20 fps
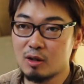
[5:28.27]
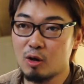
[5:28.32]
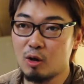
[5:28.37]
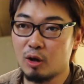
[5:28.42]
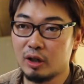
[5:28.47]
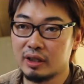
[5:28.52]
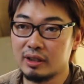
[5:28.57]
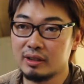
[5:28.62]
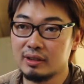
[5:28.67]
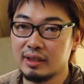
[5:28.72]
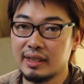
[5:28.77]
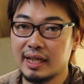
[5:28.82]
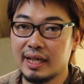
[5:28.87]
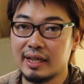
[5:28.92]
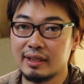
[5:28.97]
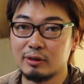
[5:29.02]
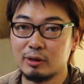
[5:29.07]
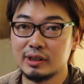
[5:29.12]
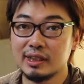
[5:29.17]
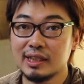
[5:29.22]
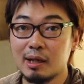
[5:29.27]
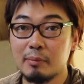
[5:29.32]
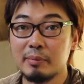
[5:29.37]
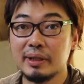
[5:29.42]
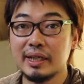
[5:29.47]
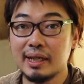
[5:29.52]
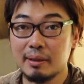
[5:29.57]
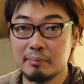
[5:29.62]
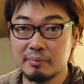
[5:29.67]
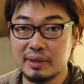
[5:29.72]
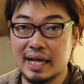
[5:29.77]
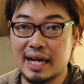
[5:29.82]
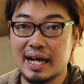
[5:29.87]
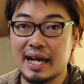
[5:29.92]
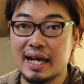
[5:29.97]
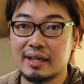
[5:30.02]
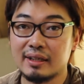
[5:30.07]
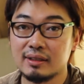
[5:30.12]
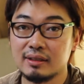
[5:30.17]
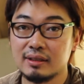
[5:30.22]
คนเนี่ยโดยที่เขาไม่ได้ทำงา
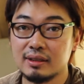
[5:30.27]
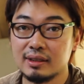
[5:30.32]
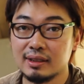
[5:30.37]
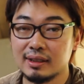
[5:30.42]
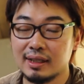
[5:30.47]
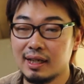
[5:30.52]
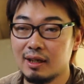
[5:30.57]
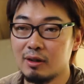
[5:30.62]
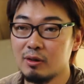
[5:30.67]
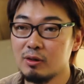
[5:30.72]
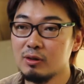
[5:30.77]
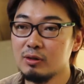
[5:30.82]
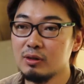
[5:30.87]
นหรือเขา